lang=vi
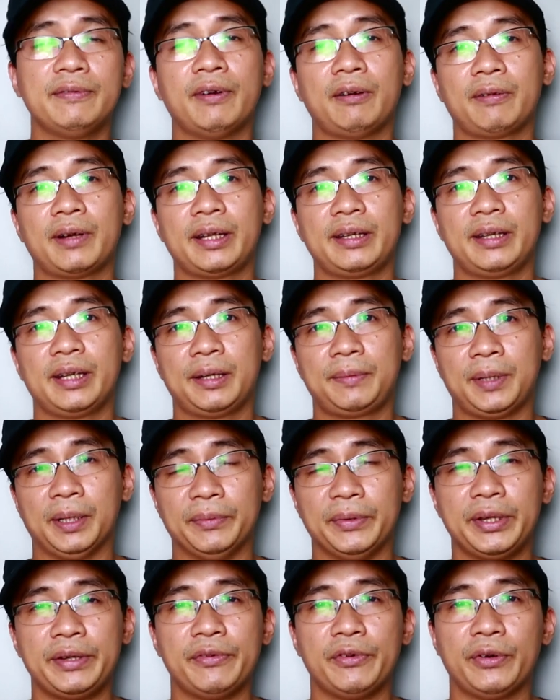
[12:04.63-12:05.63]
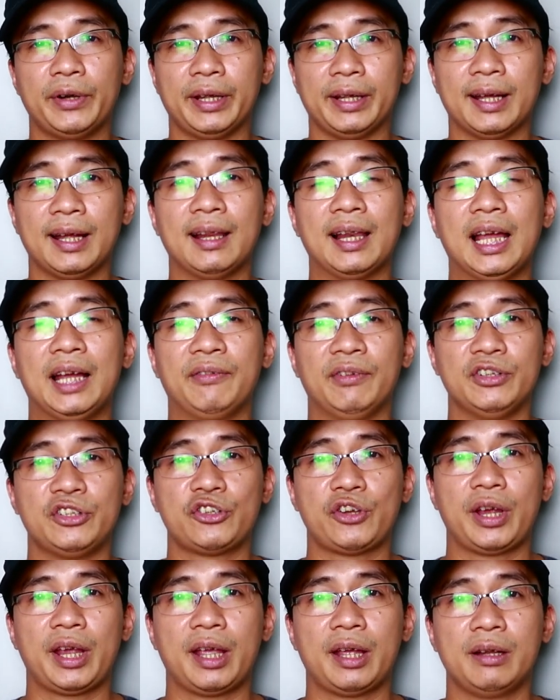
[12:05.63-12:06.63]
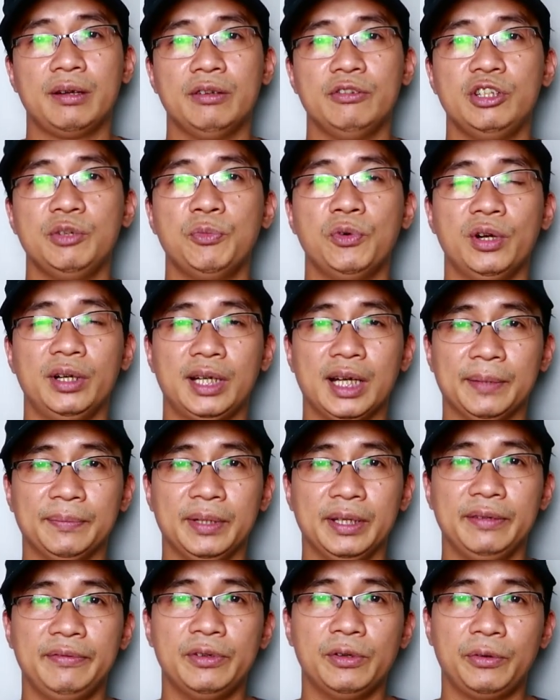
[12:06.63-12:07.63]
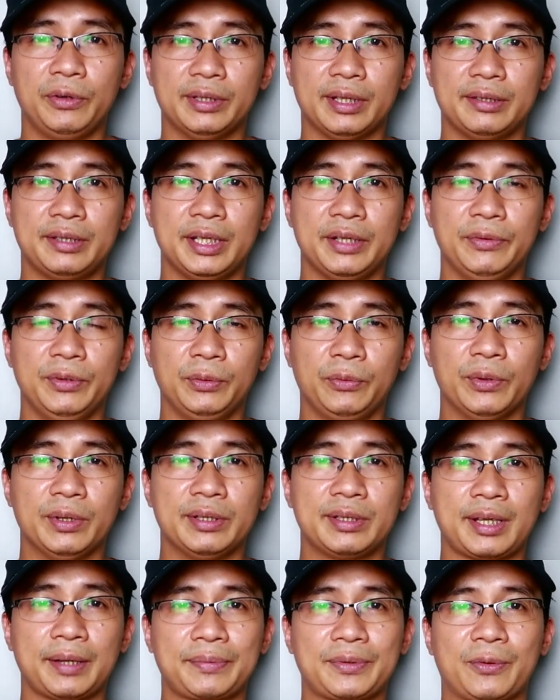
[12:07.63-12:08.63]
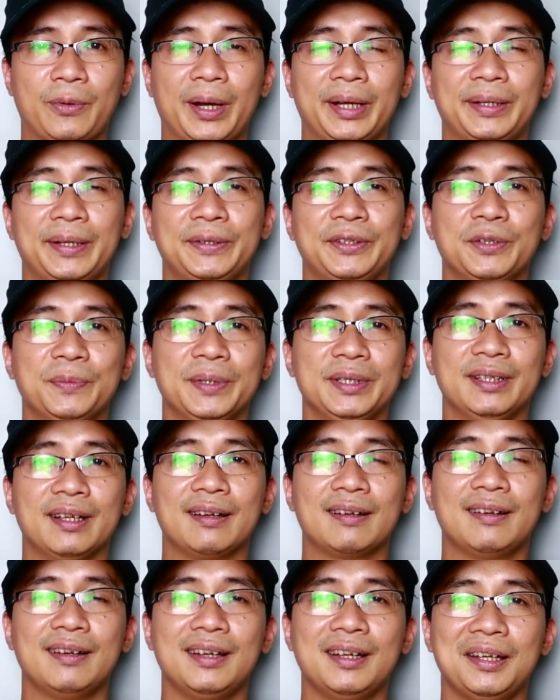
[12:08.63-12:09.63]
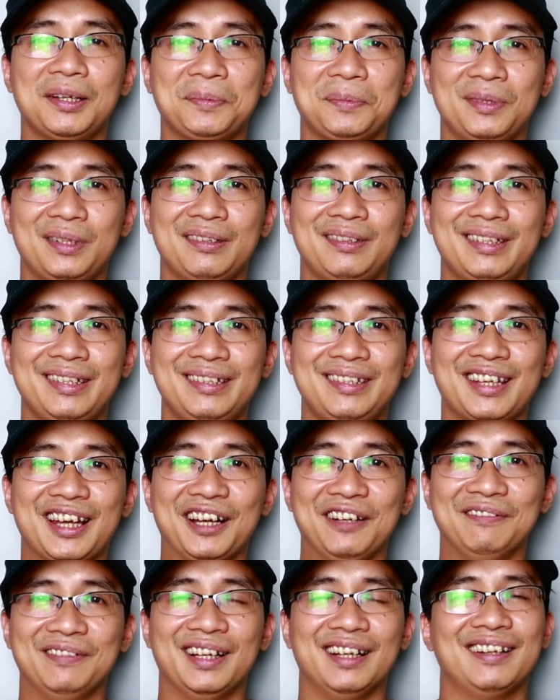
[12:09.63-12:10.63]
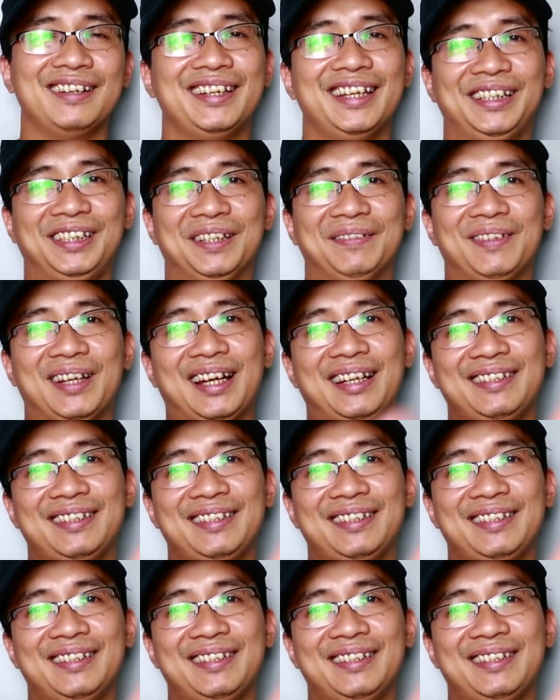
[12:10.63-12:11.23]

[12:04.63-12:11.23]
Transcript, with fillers: rất hy vọng các anh em cảm thấy video này hãy like và share nếu như mọi người cảm thấy video có giá trị đừng quên subscribe kênh của mình nhé bây giờ xin chào và hẹn gặp